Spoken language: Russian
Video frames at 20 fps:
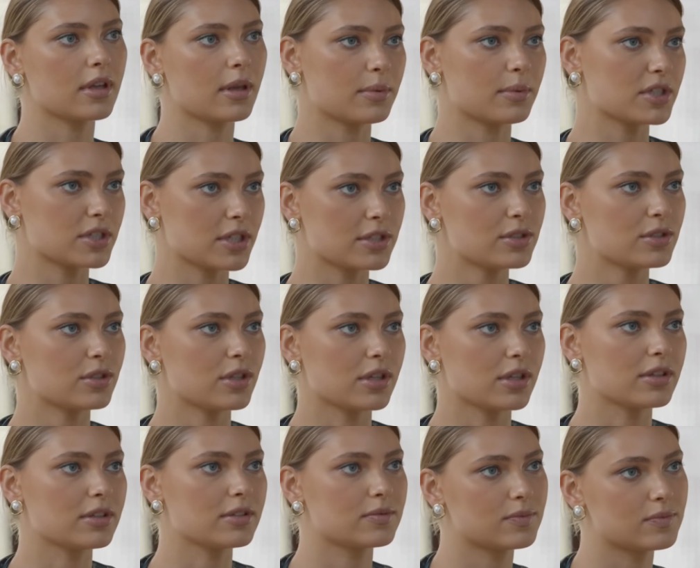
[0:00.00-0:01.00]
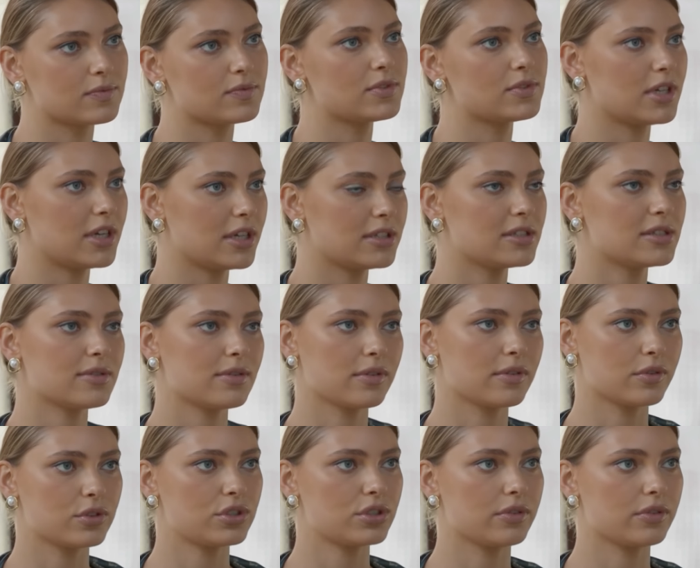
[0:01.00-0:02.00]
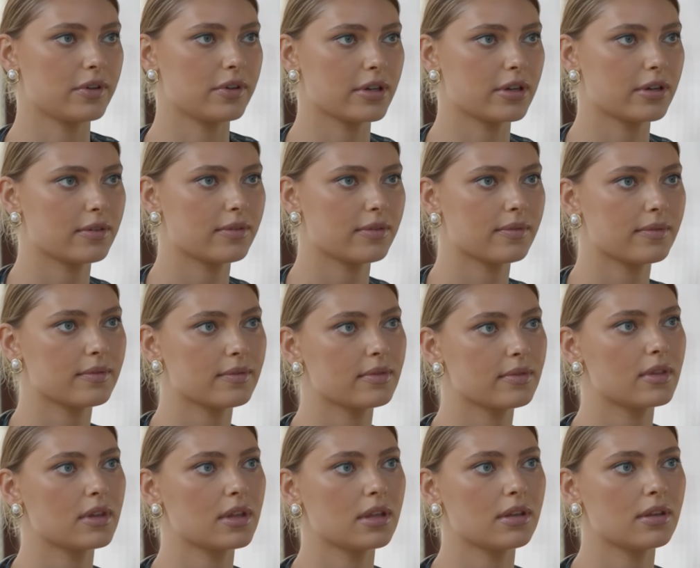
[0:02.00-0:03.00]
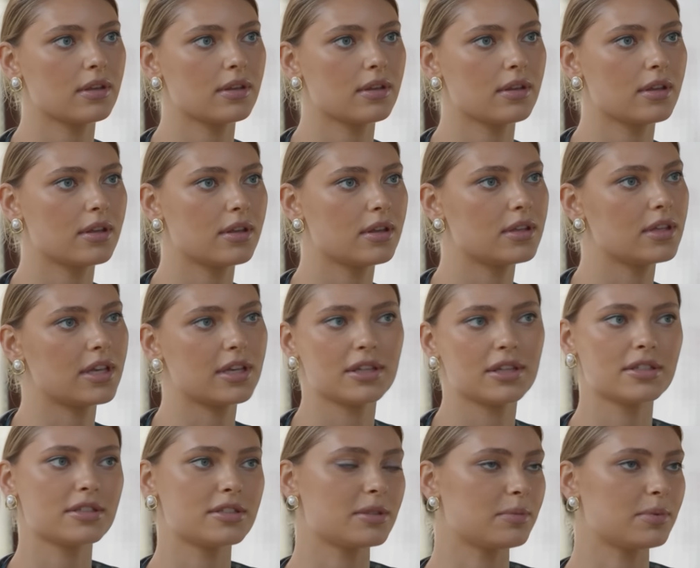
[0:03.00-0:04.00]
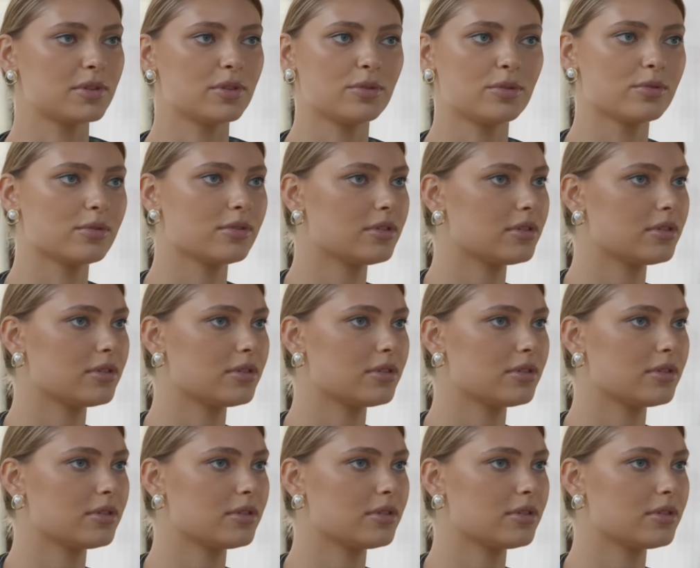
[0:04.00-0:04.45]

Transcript: Я пришла сюда встретить своего человека. Не найти подруг